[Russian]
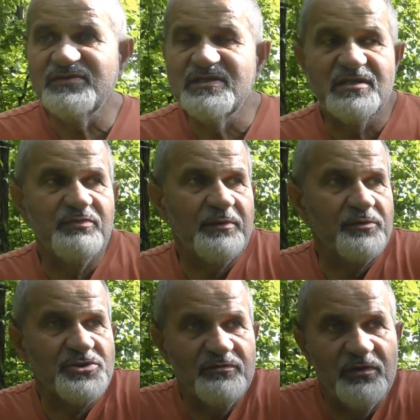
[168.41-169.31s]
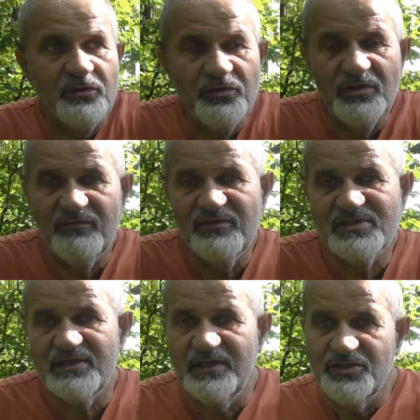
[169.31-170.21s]
в сентябре прошлого года, вы
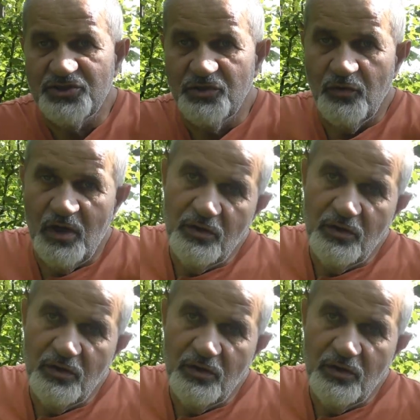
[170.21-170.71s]
знаете, что